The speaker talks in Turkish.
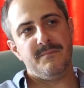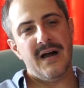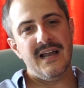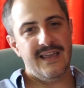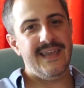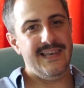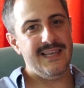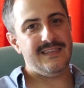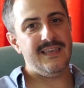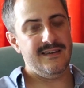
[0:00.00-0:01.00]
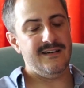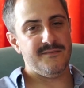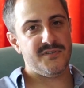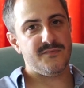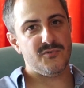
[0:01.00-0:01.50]
Ben ehliyeti yeni
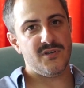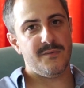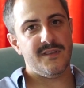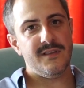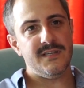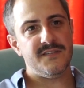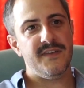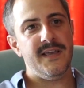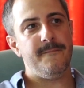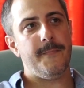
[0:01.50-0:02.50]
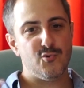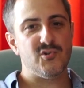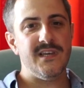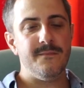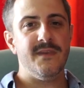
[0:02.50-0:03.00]
almıştım o zamanlar ve
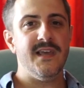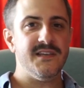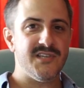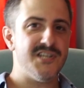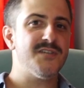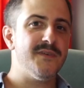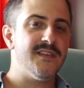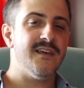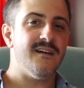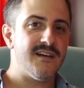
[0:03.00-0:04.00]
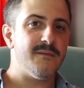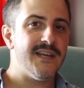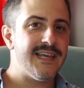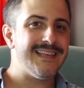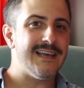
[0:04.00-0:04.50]
kuzenimle çeşmede
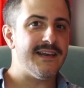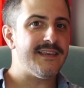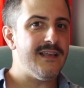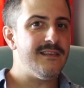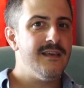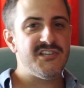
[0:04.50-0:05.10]
arabayla giderken